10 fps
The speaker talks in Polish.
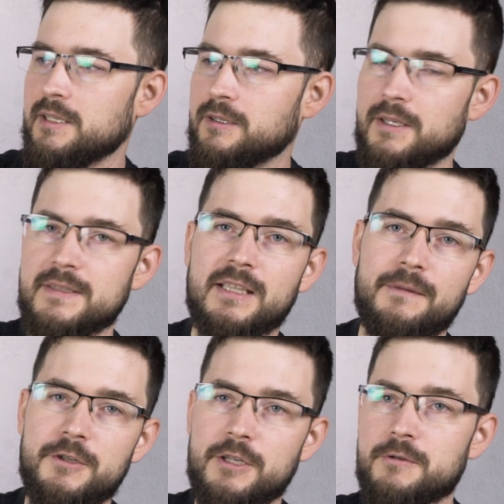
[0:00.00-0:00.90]
to jest
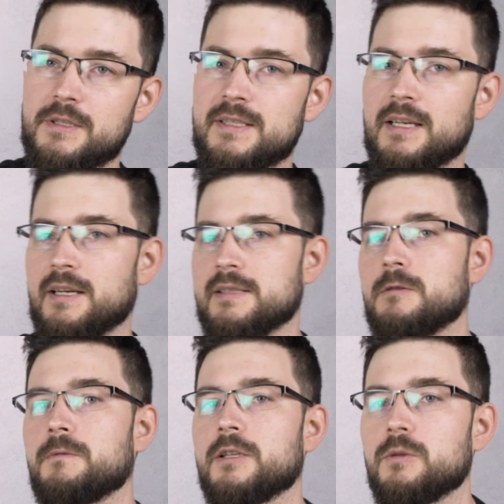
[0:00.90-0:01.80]
największa różnica, a
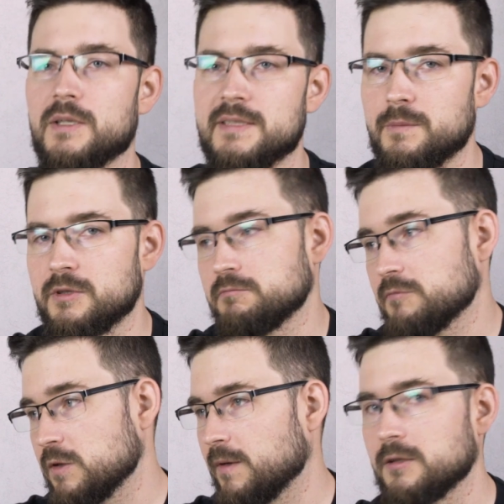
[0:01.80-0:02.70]
stówkę dopłacamy.
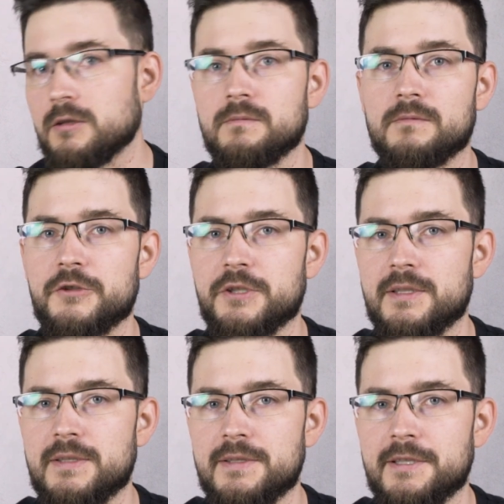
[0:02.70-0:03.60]
Czy warto? Wasza
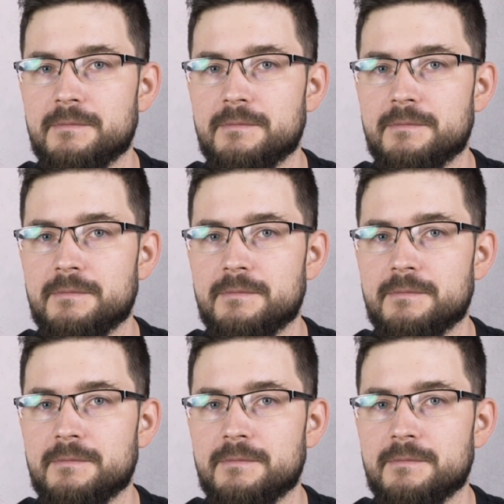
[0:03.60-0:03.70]
decyzja.